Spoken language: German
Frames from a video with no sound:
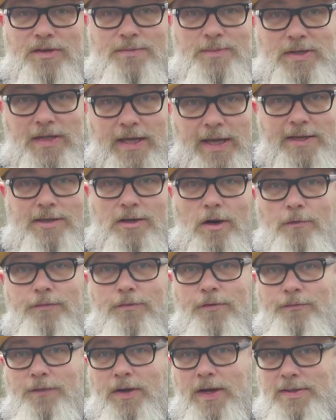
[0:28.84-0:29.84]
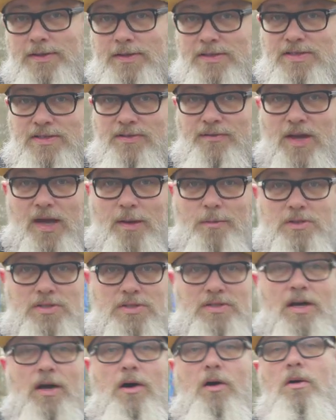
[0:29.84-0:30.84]
was mir direkt aufgefallen ist, wir haben
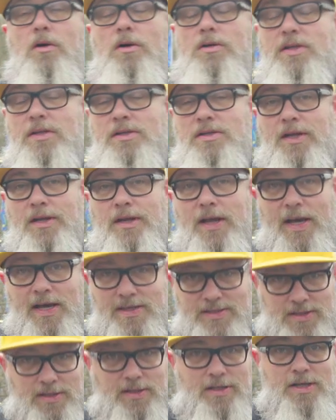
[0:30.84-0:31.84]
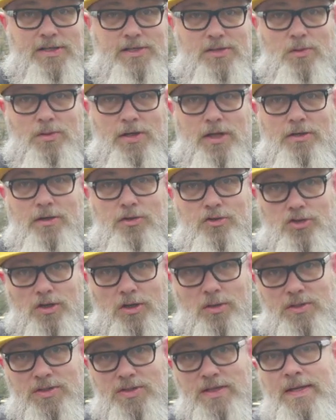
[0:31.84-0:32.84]
uns ja auch den Tier der ersten Generation
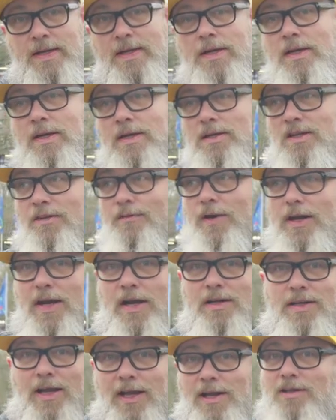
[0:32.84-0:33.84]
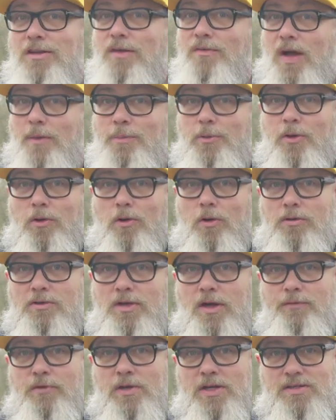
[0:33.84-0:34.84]
angeschaut. Die waren halt relativ abgerockt
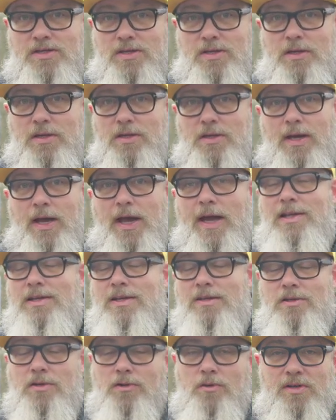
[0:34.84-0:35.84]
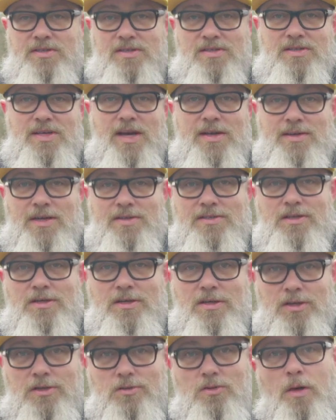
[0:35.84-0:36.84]
dafür, dass sie eigentlich eine kurze Zeit erst
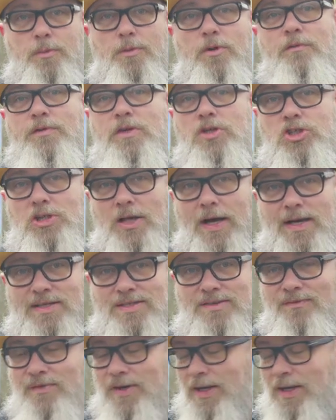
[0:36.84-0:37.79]
hier in Dortmund auf den Straßen